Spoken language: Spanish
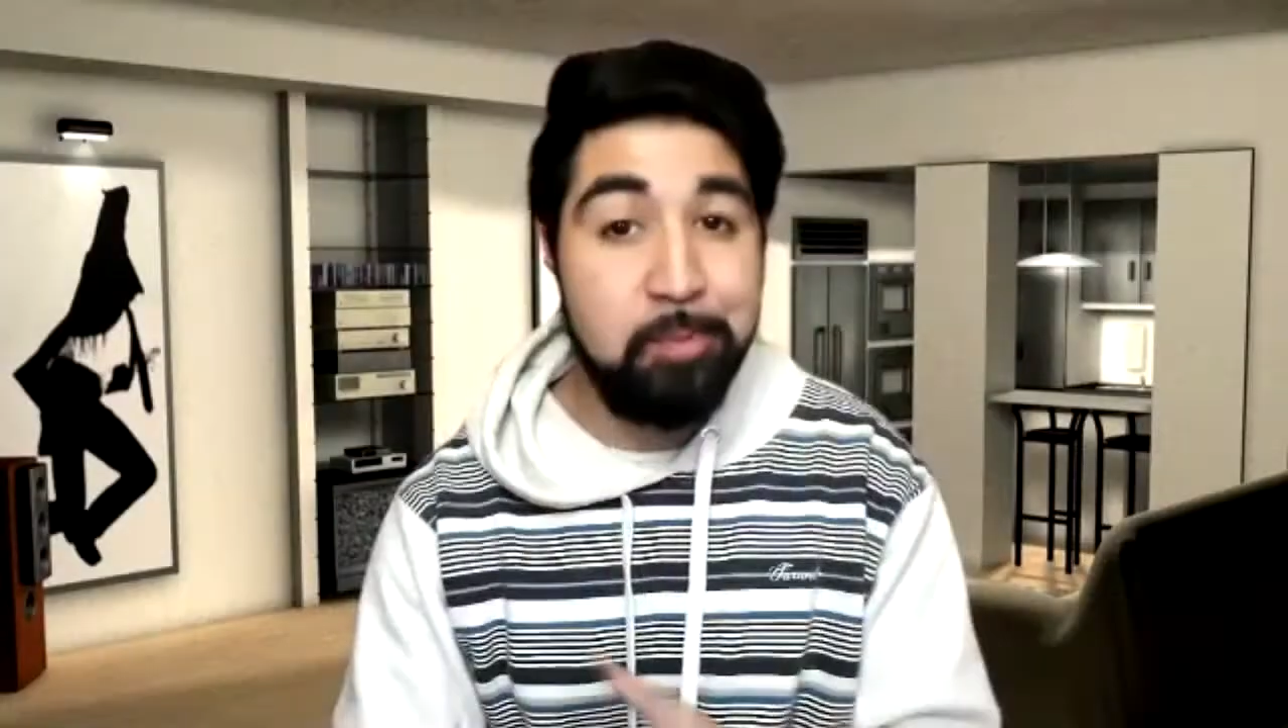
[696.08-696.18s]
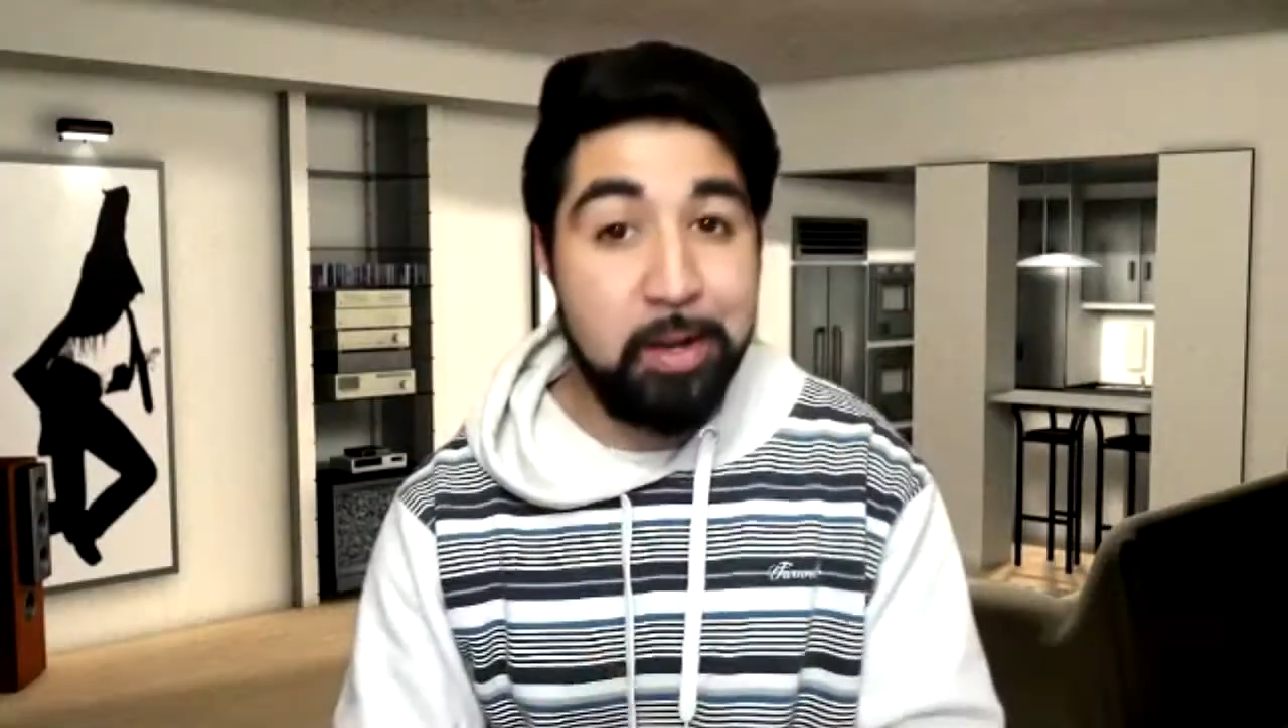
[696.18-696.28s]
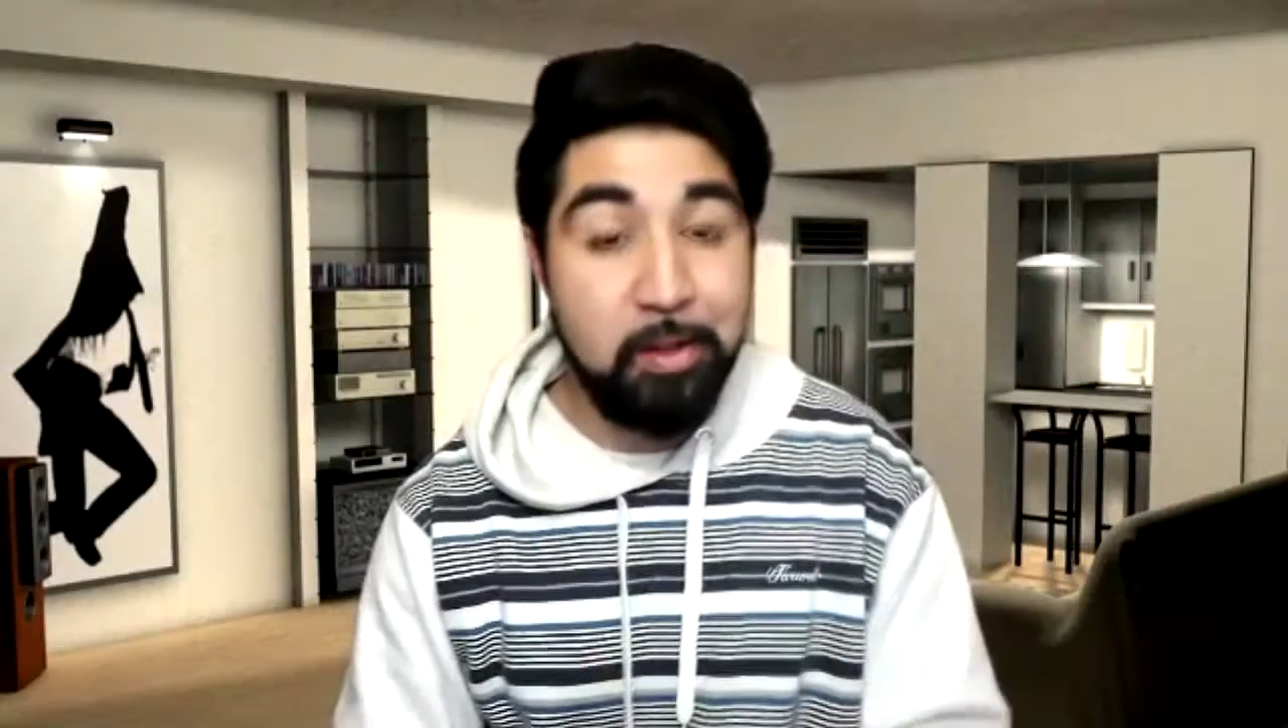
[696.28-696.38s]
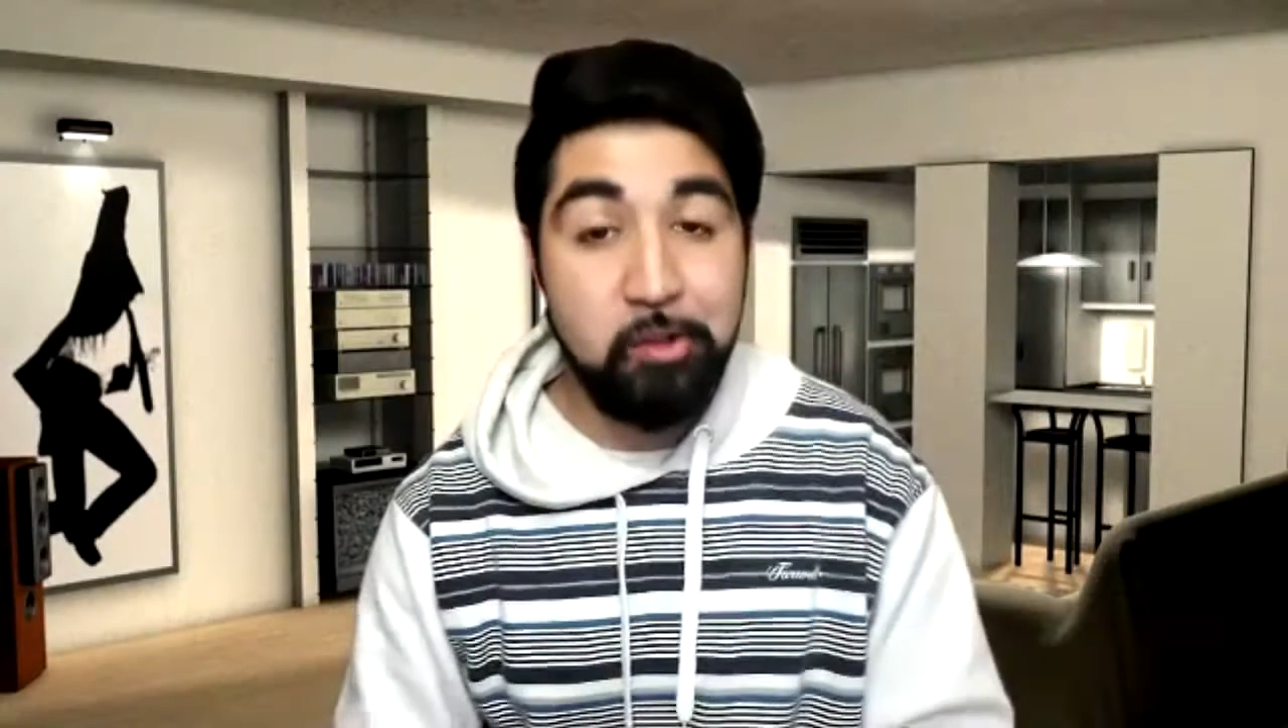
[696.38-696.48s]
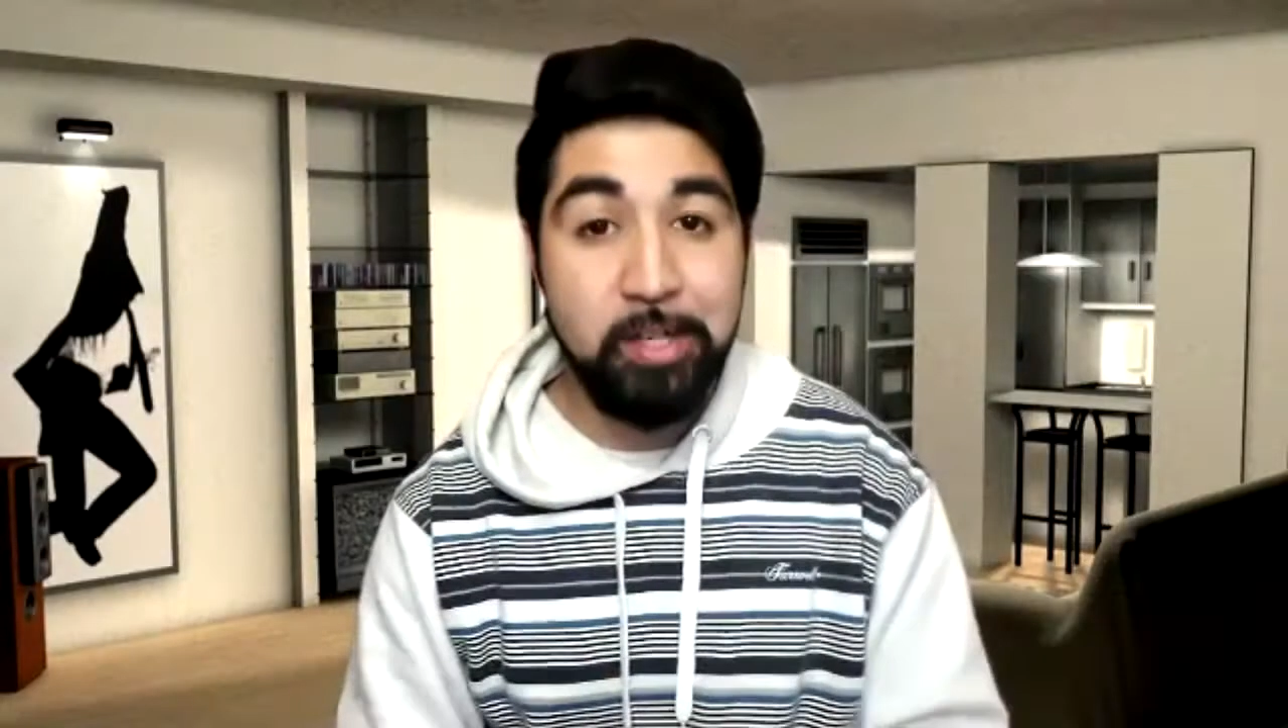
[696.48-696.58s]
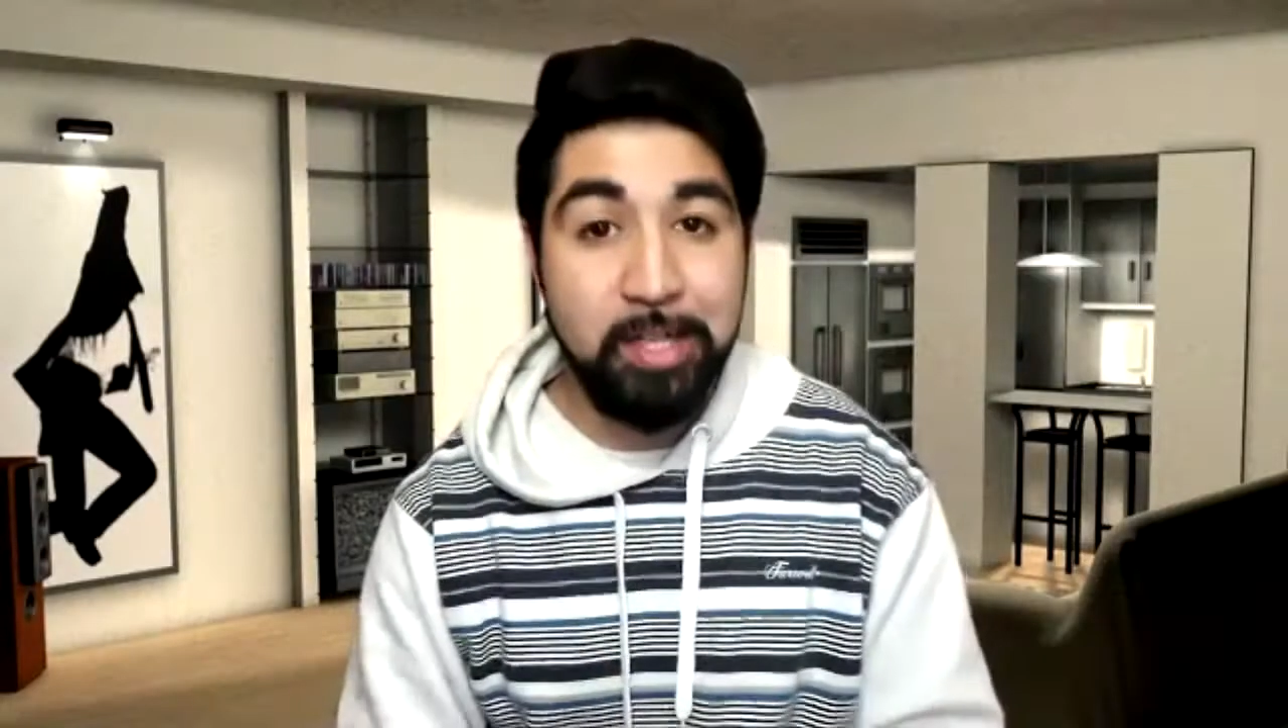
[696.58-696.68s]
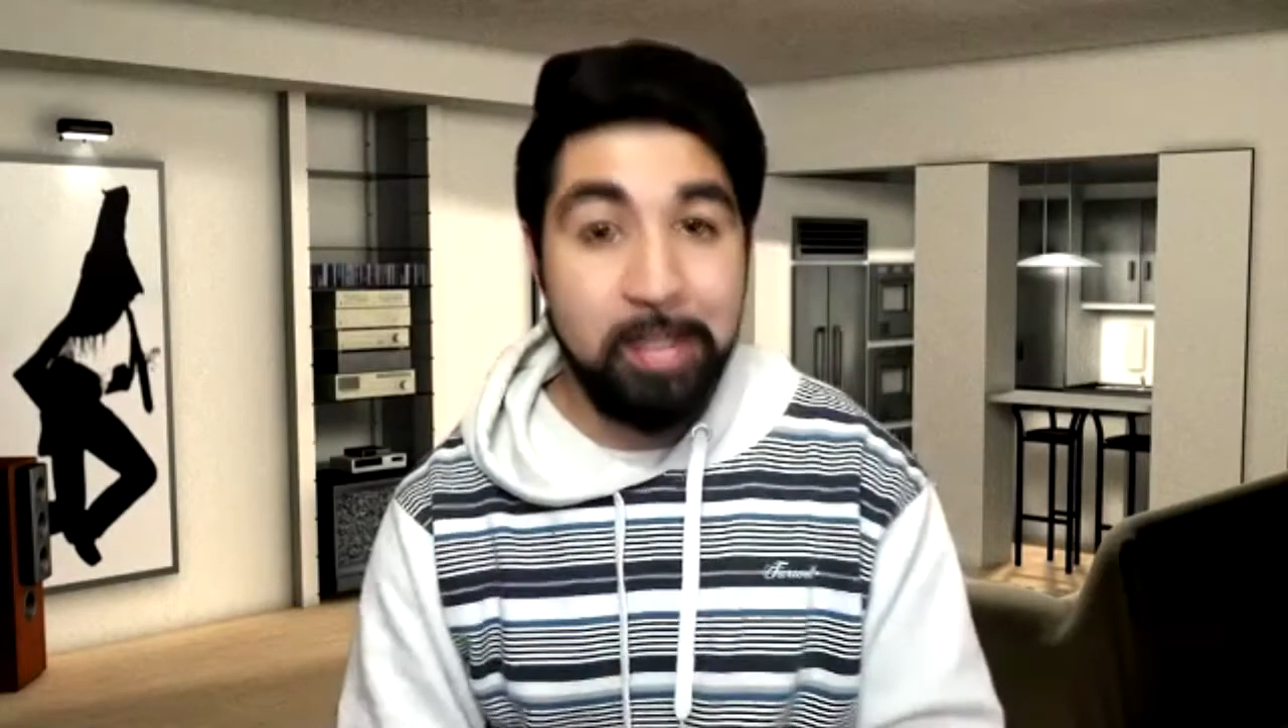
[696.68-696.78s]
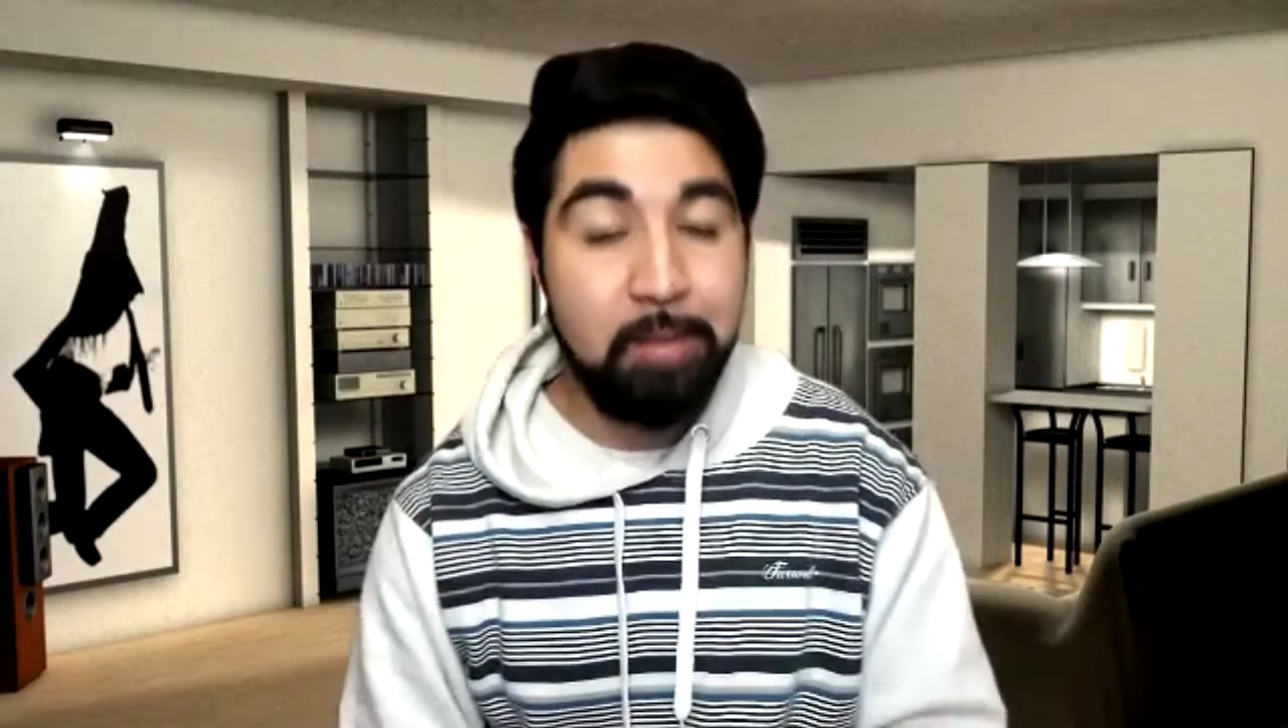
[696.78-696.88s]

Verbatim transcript: un par de cositas